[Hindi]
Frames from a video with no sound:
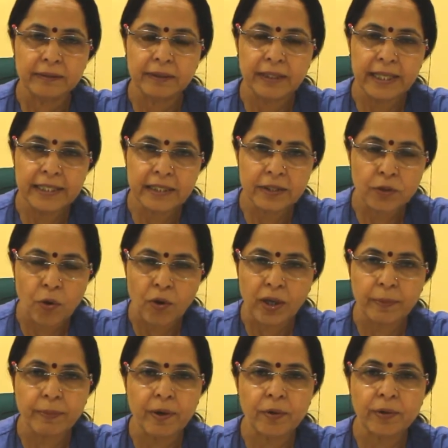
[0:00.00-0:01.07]
लेट्स
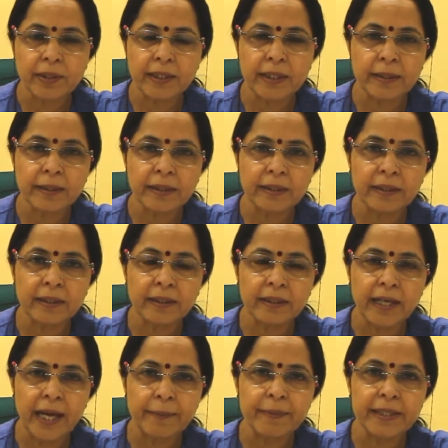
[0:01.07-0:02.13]
टॉक अबाउट कि
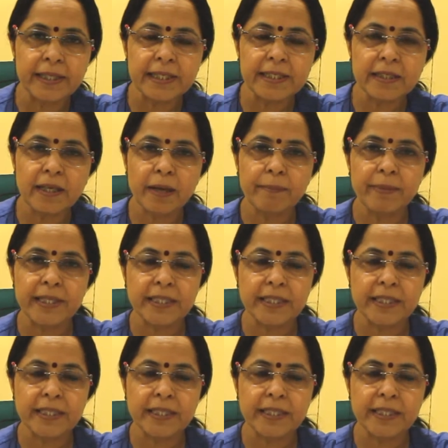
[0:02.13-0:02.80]
डायबिटीज़ का